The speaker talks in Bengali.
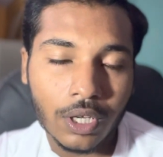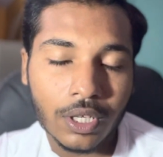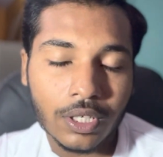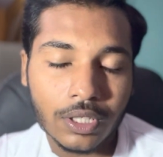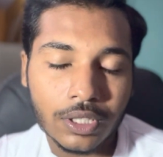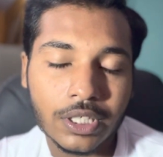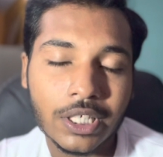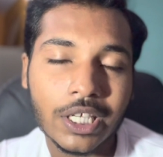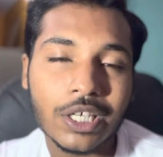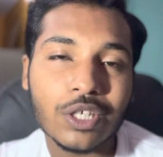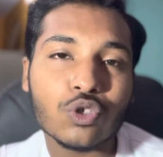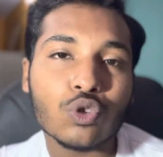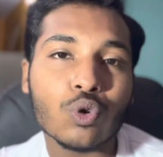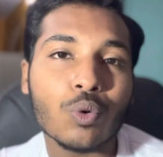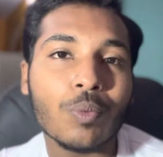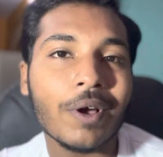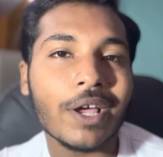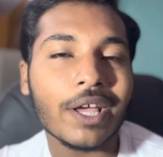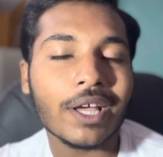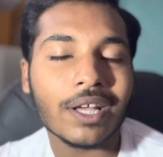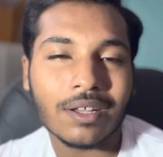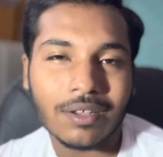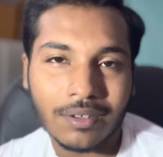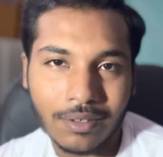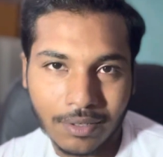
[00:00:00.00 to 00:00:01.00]
যে সময়
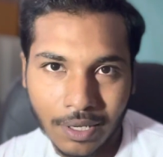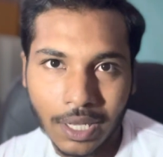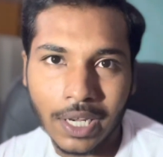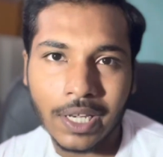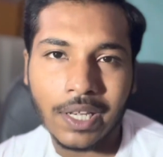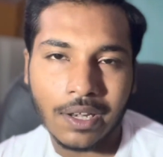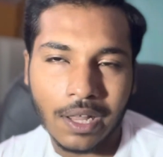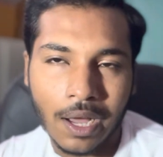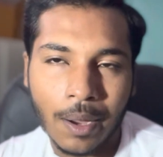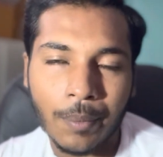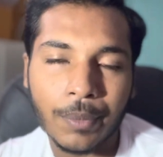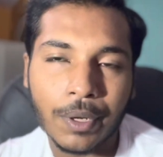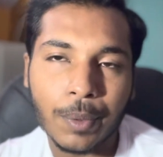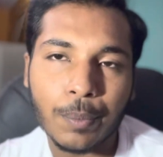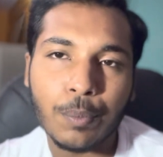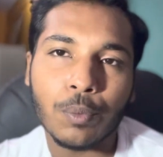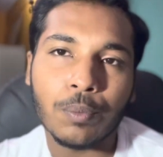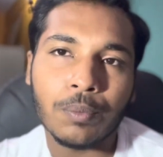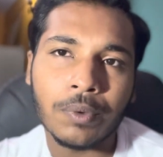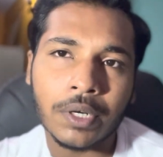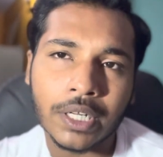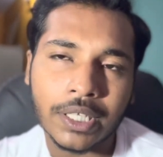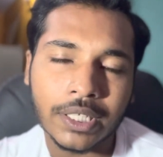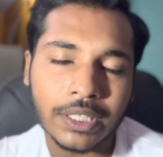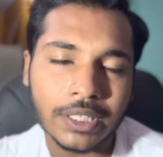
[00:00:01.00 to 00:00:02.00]
কাল আমরা
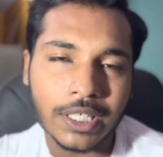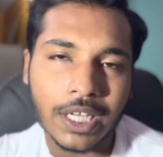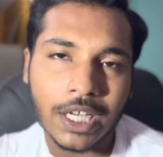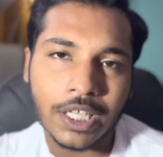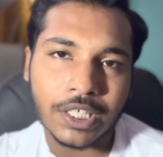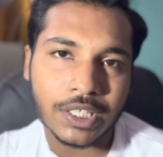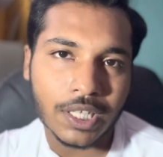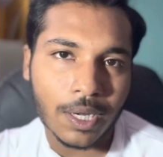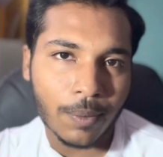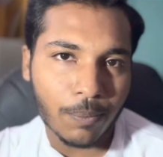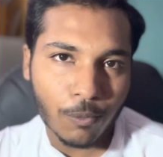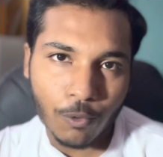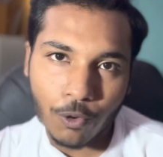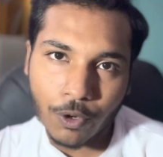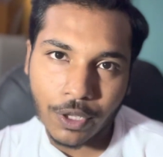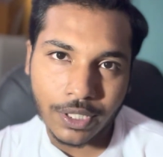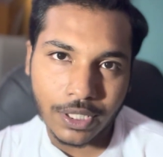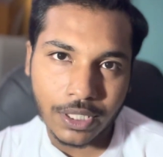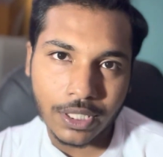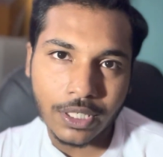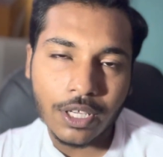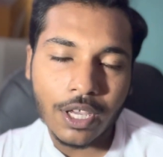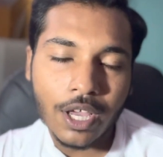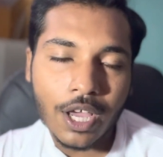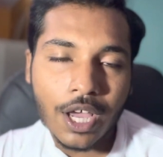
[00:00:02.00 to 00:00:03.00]
মানে ইতিহাস যা পড়েছি
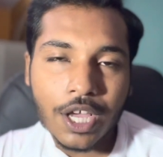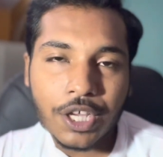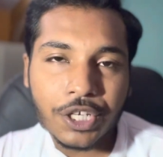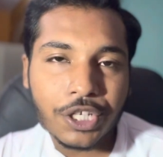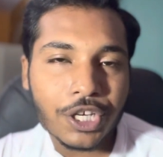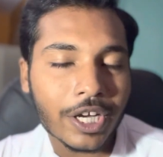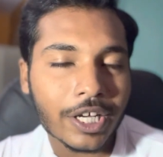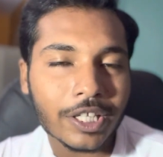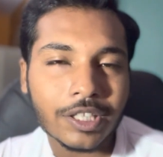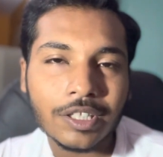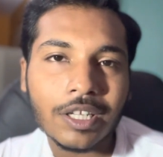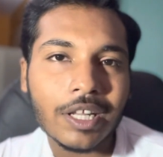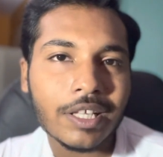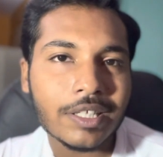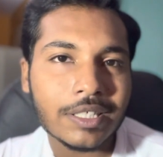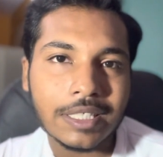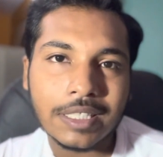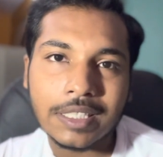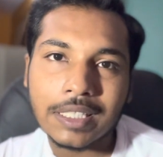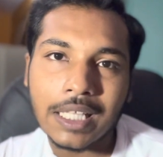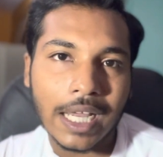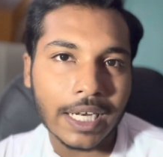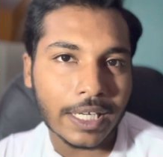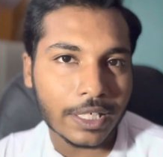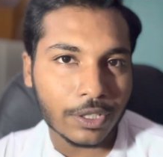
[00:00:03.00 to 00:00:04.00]
সেক্ষেত্রে
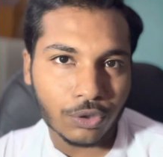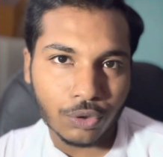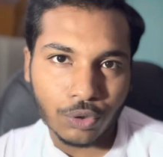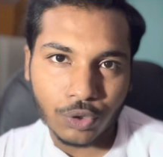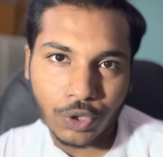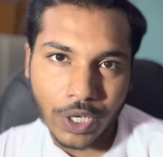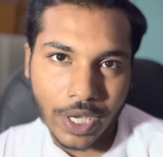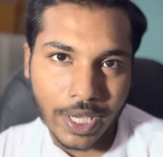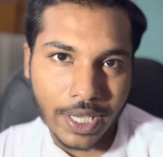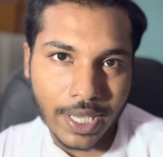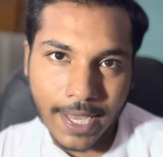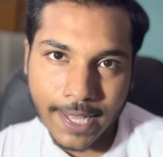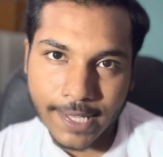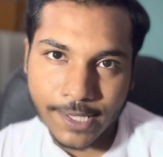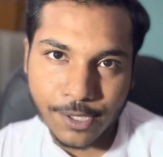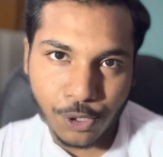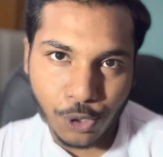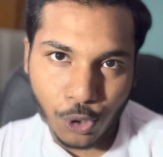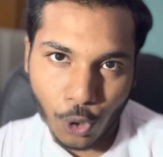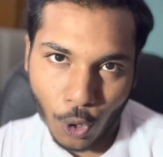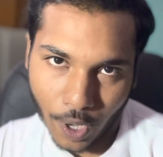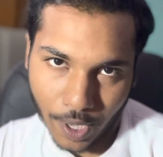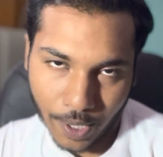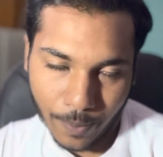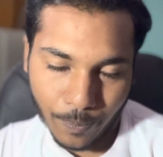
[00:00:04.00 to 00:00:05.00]
জিদ্দার কিন্তু সেই এজ
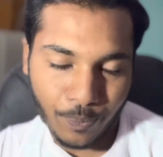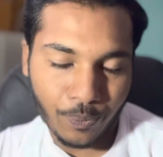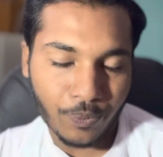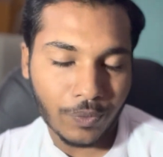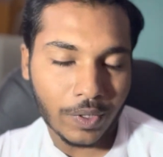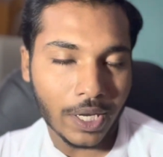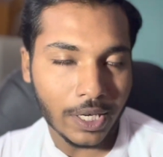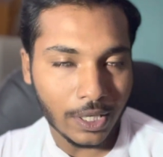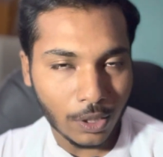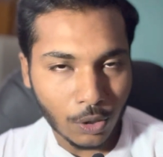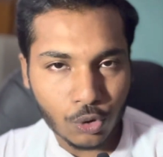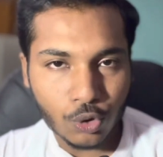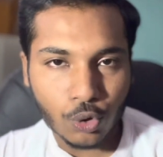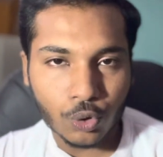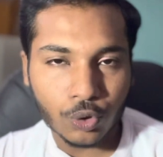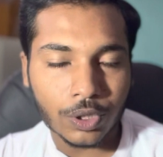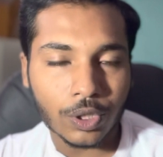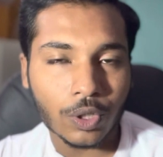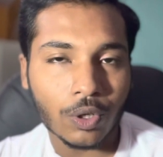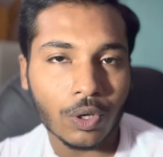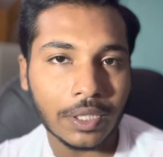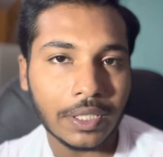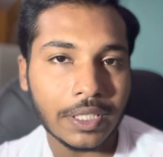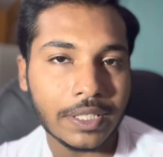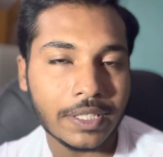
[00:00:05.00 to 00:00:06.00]
নয় এটাও সত্যি
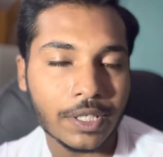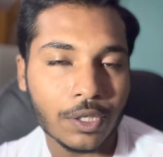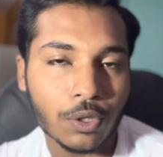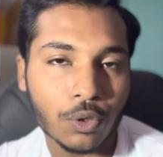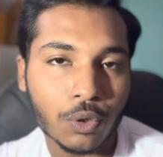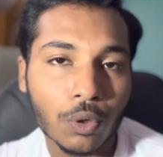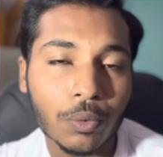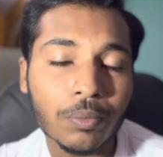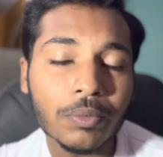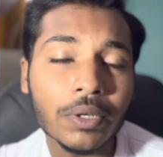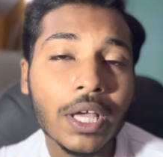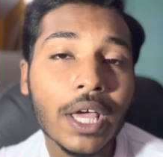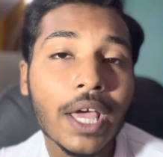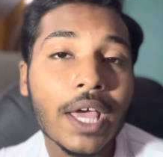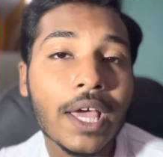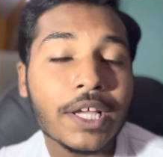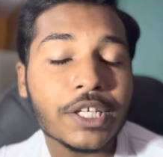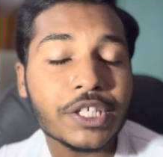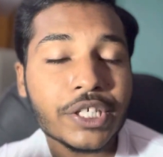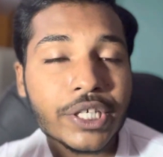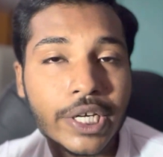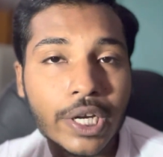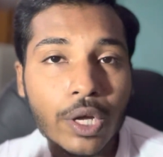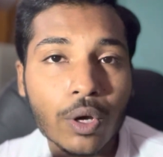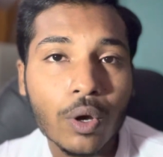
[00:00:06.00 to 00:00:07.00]
কথা যেরকম
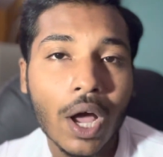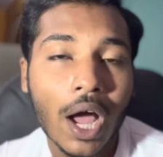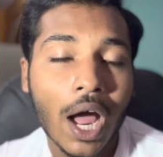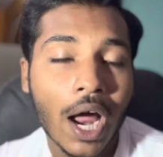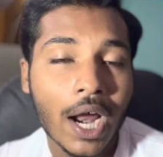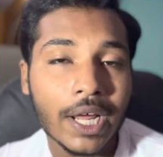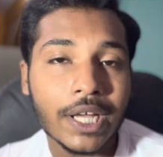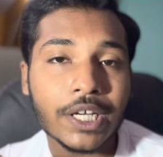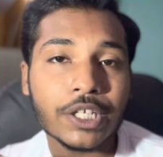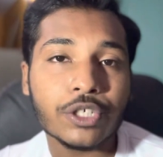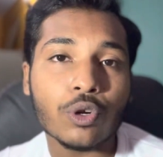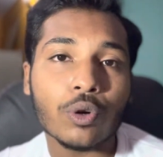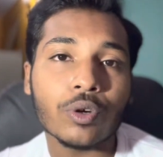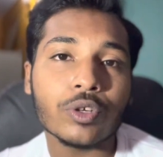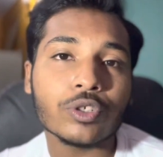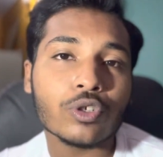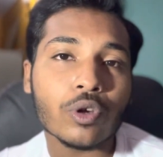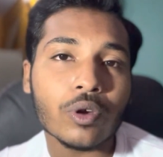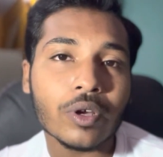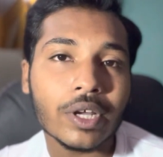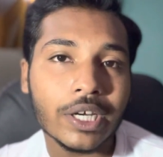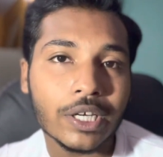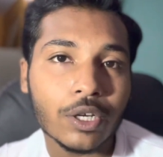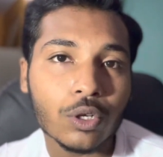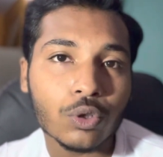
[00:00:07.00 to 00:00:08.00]
সেটাও এর সঙ্গে
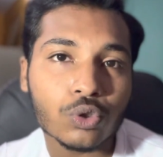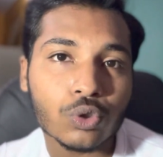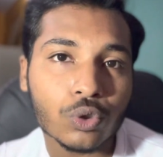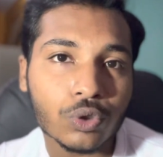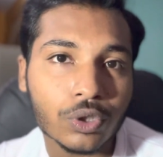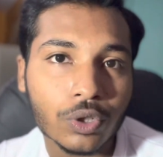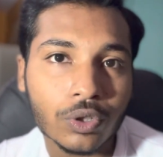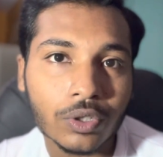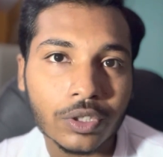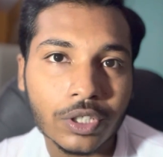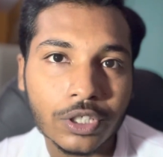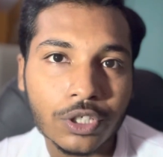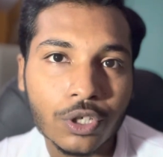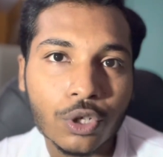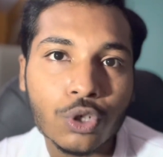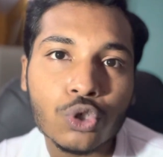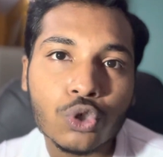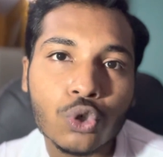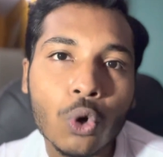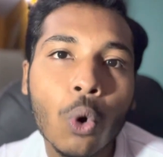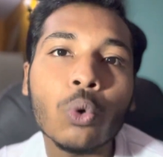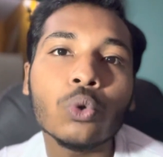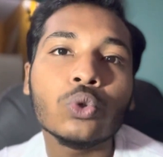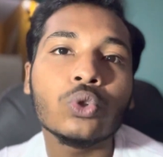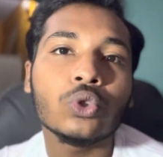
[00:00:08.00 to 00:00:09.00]
সঙ্গে এটাও সত্যি কথা যে ওই
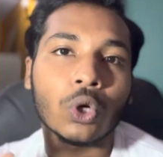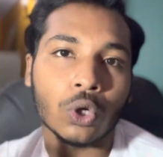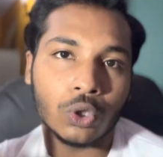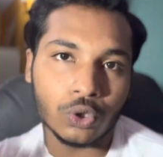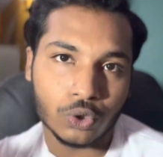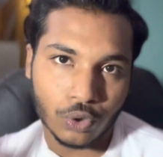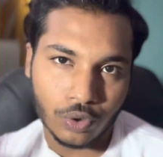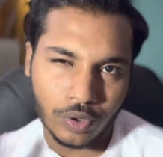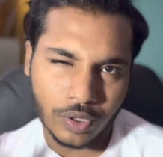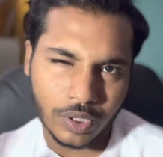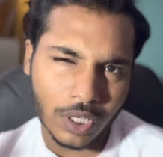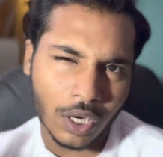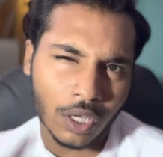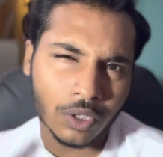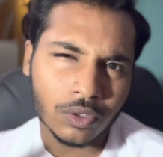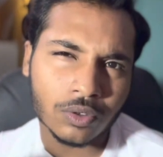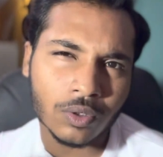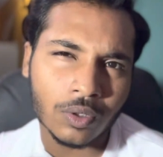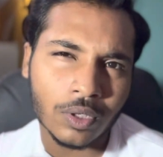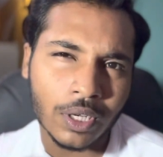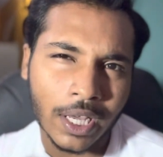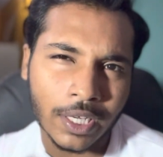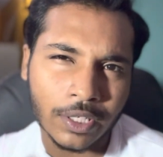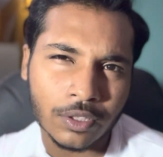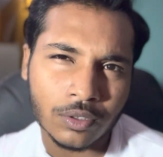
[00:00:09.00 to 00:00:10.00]
সৌন্দর্য
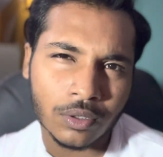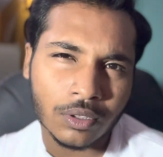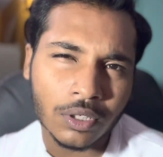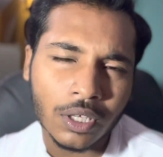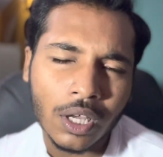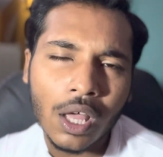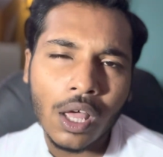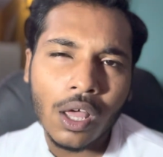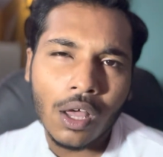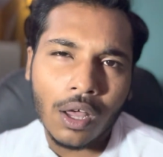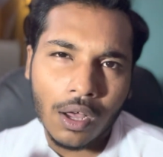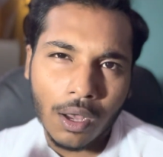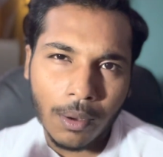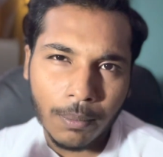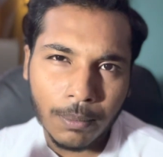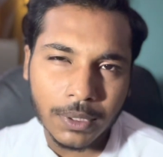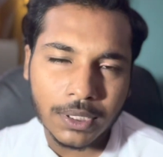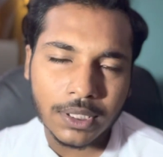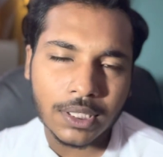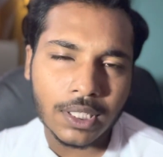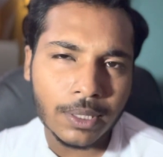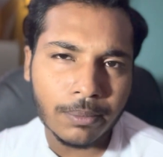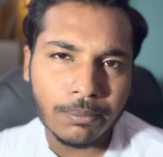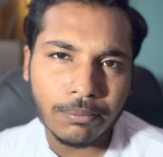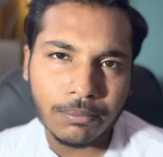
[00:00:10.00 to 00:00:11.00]
সিরাজদৌল্লা একজন
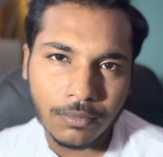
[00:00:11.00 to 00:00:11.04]
মুসলিম